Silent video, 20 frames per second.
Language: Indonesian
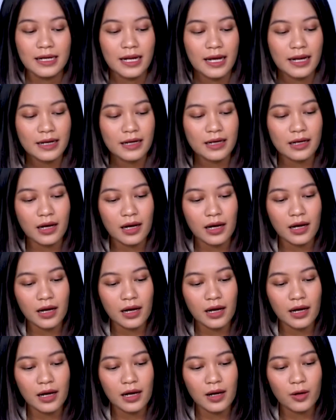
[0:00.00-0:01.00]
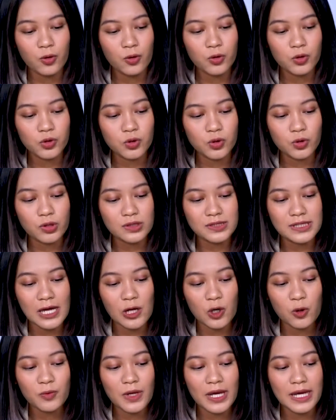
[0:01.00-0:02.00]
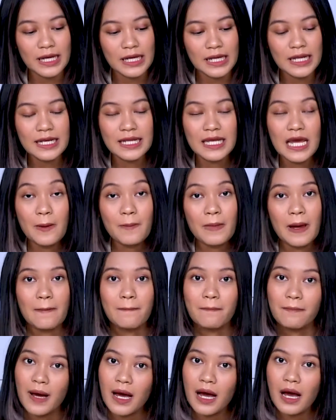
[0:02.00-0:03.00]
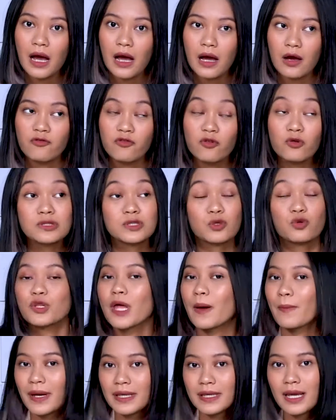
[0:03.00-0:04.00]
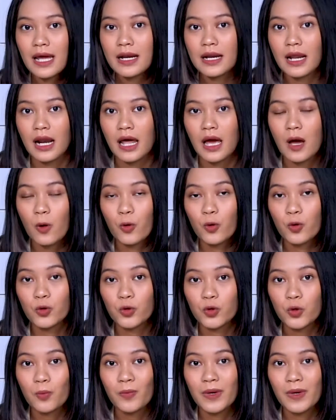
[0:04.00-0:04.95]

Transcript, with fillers: Dan uh, untuk serumnya ini dia memang fungsi utamanya adalah untuk